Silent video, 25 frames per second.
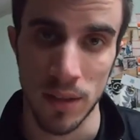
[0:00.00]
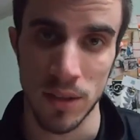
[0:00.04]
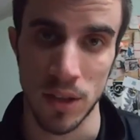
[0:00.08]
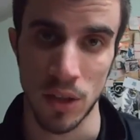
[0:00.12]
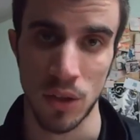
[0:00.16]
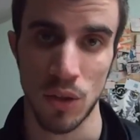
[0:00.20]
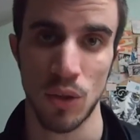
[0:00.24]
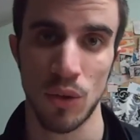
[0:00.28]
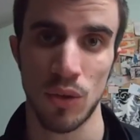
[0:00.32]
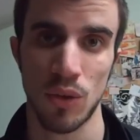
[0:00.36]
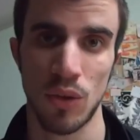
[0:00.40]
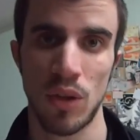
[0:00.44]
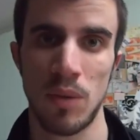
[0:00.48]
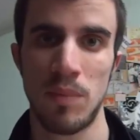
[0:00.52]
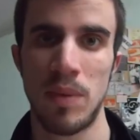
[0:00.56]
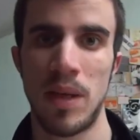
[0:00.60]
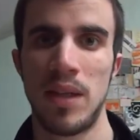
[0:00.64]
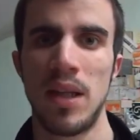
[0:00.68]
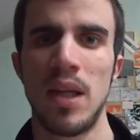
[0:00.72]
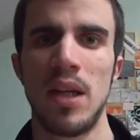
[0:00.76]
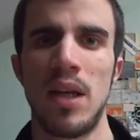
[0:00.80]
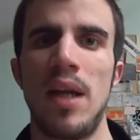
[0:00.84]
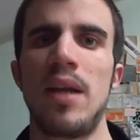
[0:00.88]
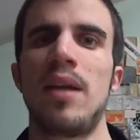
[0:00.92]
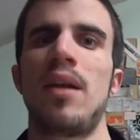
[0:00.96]
secondo i
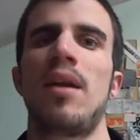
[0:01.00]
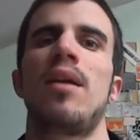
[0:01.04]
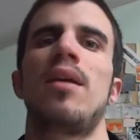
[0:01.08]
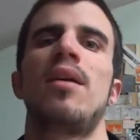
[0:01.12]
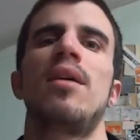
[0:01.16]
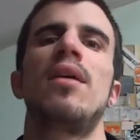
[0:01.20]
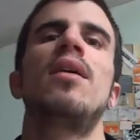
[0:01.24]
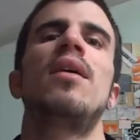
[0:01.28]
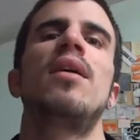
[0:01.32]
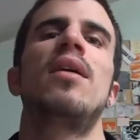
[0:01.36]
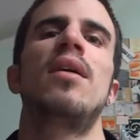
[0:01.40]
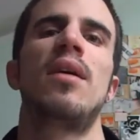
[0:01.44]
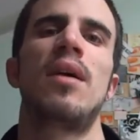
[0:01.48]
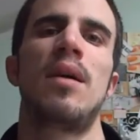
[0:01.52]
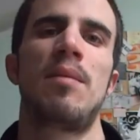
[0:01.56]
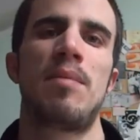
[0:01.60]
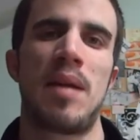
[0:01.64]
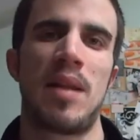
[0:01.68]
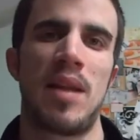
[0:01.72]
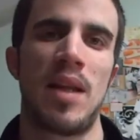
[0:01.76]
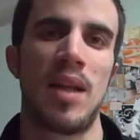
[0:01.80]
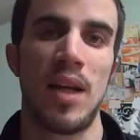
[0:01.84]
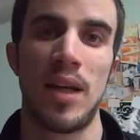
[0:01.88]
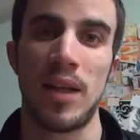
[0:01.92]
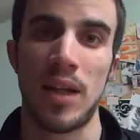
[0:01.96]
piani Allegri, i
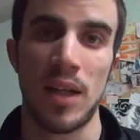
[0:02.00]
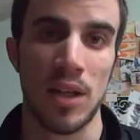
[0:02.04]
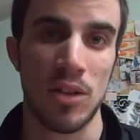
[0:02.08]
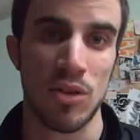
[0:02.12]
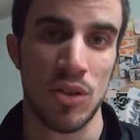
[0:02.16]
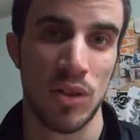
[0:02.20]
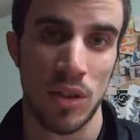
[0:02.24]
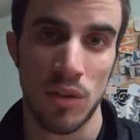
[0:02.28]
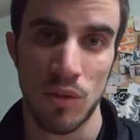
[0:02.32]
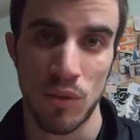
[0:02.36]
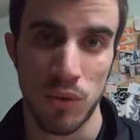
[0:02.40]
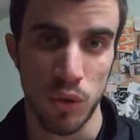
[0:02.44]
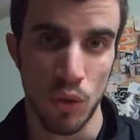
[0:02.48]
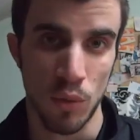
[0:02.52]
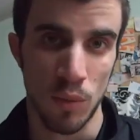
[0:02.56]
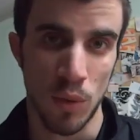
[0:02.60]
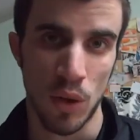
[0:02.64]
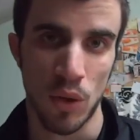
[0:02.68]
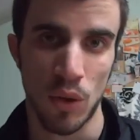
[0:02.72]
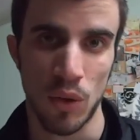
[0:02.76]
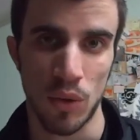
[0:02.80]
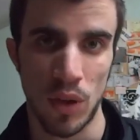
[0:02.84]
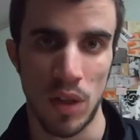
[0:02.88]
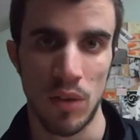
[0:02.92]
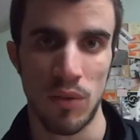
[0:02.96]
piani Allegri che sono in fumo
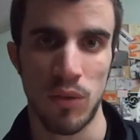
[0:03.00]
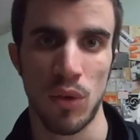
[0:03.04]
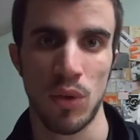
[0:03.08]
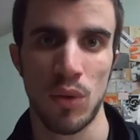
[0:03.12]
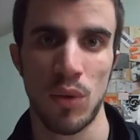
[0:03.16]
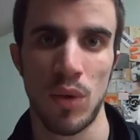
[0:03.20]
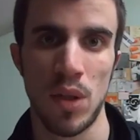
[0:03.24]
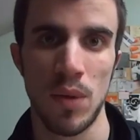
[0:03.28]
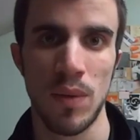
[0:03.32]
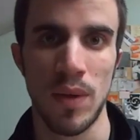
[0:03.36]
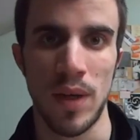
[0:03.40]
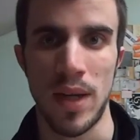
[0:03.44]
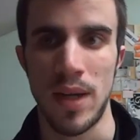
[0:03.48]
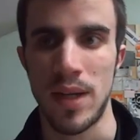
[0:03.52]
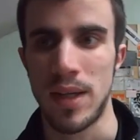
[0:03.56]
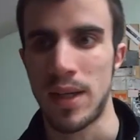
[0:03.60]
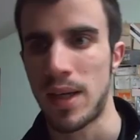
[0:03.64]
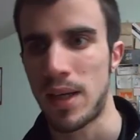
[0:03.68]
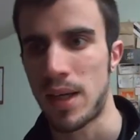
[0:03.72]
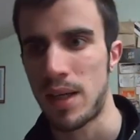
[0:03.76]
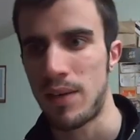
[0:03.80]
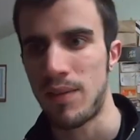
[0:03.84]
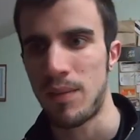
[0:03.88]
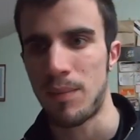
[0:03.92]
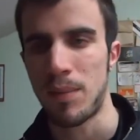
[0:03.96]
con l'infortunio di Guain che
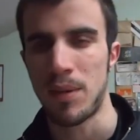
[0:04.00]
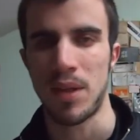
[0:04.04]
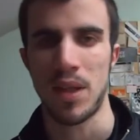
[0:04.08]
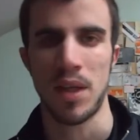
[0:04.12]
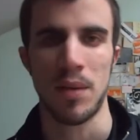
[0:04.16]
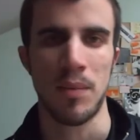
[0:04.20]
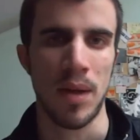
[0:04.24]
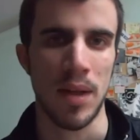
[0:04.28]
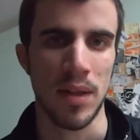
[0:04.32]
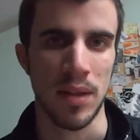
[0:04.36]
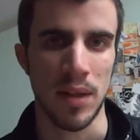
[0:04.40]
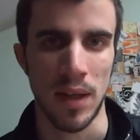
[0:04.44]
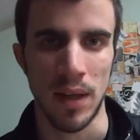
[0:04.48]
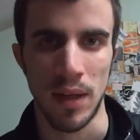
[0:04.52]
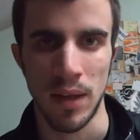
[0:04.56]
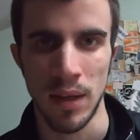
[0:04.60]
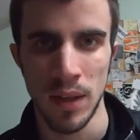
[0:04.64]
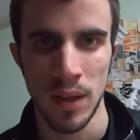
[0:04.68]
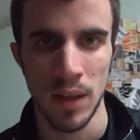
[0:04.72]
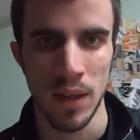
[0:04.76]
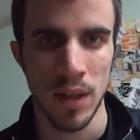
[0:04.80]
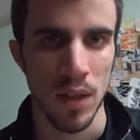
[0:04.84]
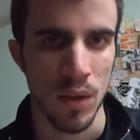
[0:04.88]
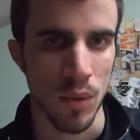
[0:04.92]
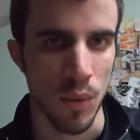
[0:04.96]
arriva praticamente
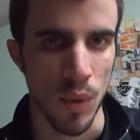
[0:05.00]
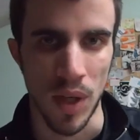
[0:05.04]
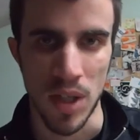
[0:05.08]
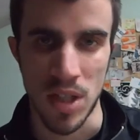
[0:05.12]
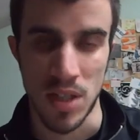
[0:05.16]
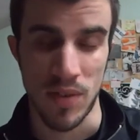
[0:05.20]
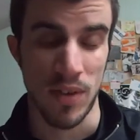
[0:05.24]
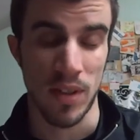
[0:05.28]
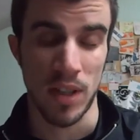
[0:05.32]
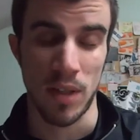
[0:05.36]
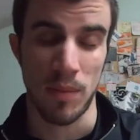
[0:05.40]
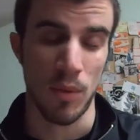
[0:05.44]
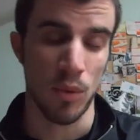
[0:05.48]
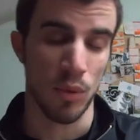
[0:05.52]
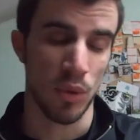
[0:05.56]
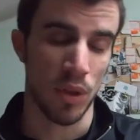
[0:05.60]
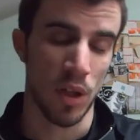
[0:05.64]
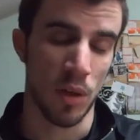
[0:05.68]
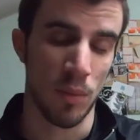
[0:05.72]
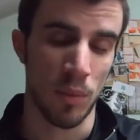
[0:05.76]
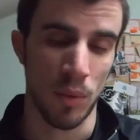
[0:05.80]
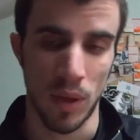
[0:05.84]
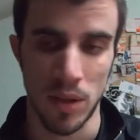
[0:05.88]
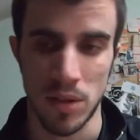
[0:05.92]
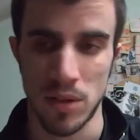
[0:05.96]
15-20 minuti
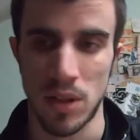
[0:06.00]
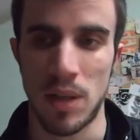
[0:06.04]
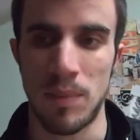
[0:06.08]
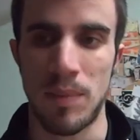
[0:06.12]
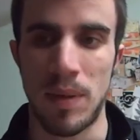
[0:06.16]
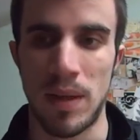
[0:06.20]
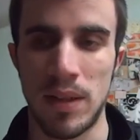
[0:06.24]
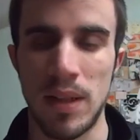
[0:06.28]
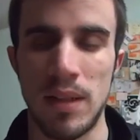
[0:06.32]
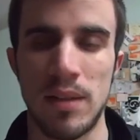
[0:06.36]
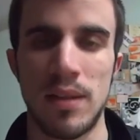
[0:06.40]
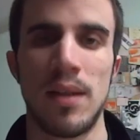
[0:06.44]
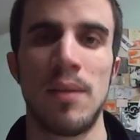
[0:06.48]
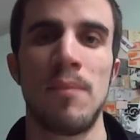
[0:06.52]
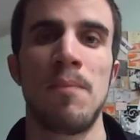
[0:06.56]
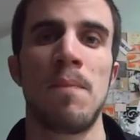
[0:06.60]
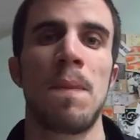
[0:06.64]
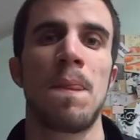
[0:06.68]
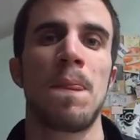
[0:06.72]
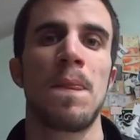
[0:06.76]
dopo l'inizio della partita.